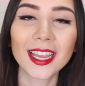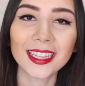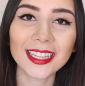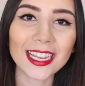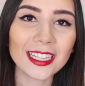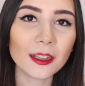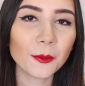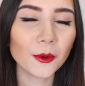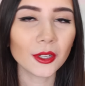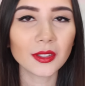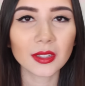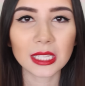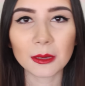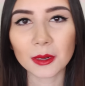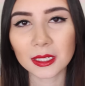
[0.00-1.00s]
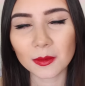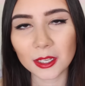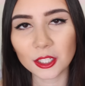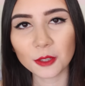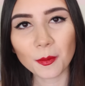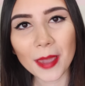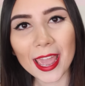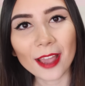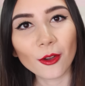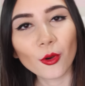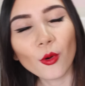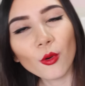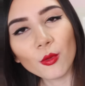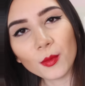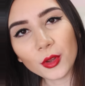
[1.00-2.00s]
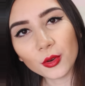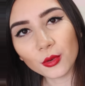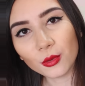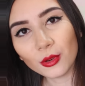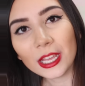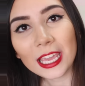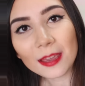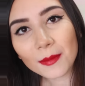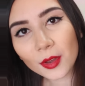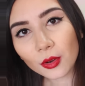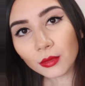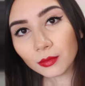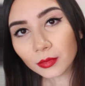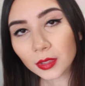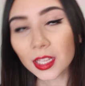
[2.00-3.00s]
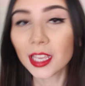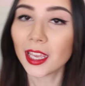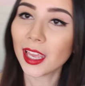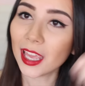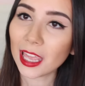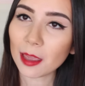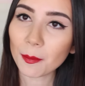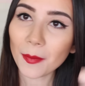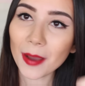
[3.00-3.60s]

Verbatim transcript: Daí depois eu simplesmente pego o meu rímel e